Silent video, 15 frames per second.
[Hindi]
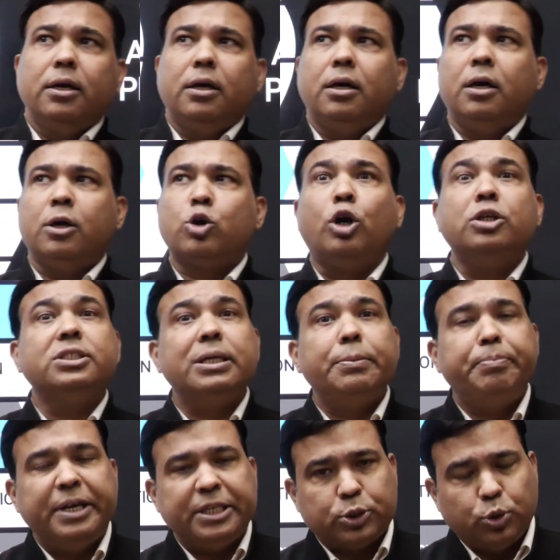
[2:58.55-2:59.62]
कॉन्सेप्ट
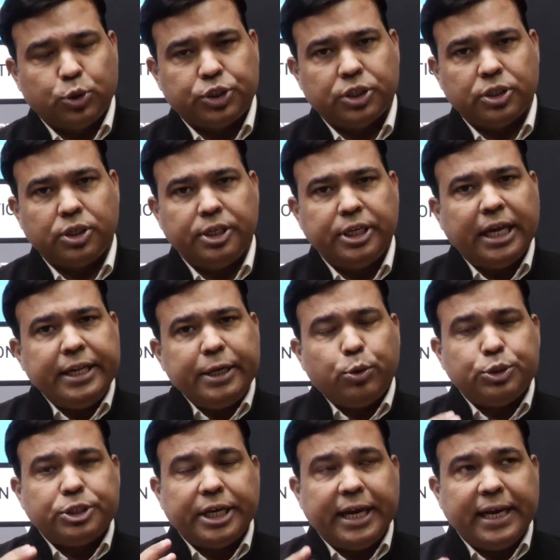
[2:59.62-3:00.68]
बेस्ड क्वेश्चन यानी
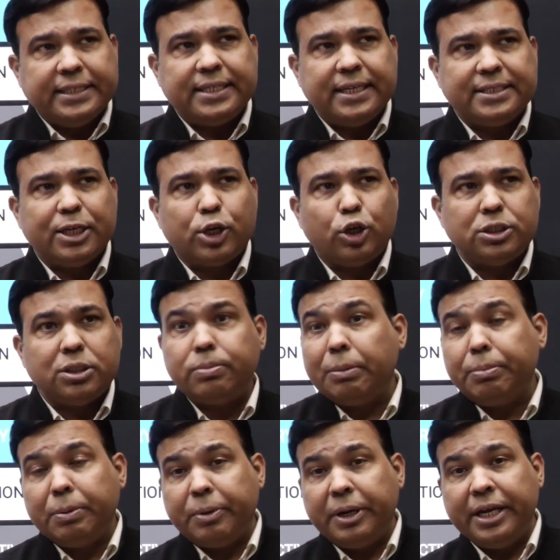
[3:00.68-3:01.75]
कुछ ऐसे ऐसे कॉन्सेप्ट
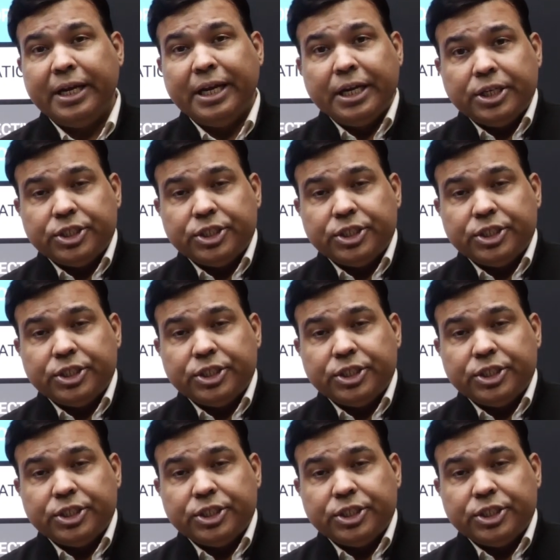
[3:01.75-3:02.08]
आपने पढ़े